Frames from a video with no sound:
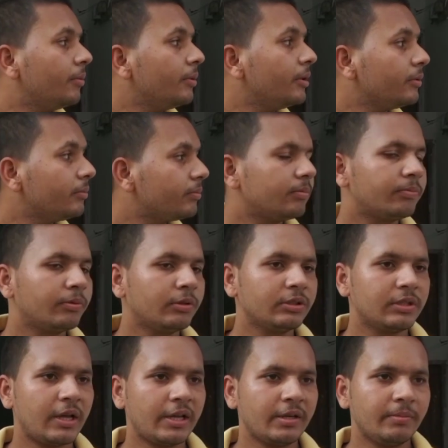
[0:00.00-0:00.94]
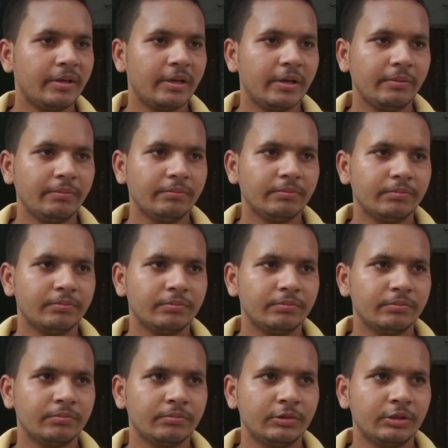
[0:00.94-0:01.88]
अभी पुलिस लाइन में है
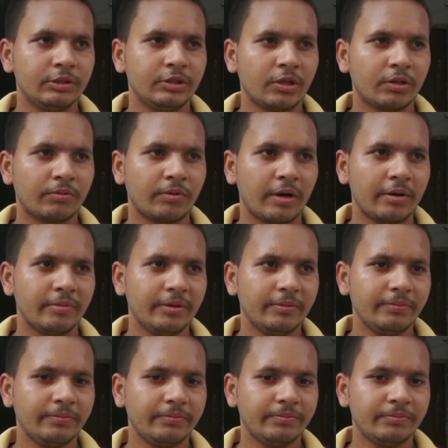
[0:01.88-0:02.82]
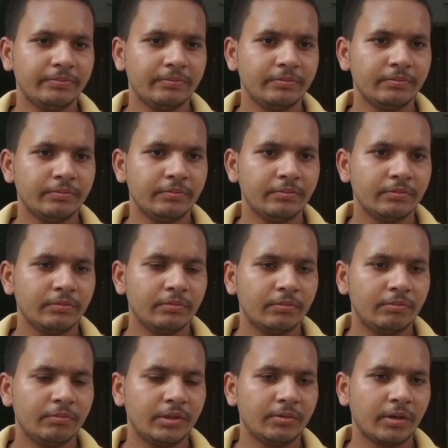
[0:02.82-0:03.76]
रिजर्व गार्ड में
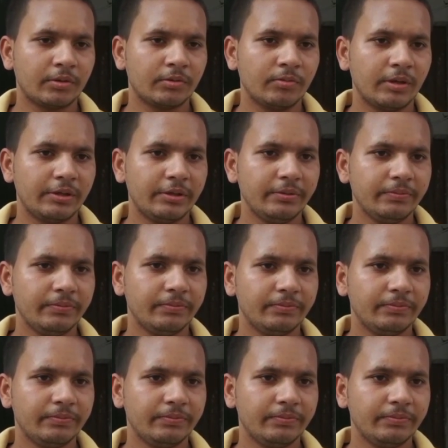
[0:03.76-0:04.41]
विभा कुमारी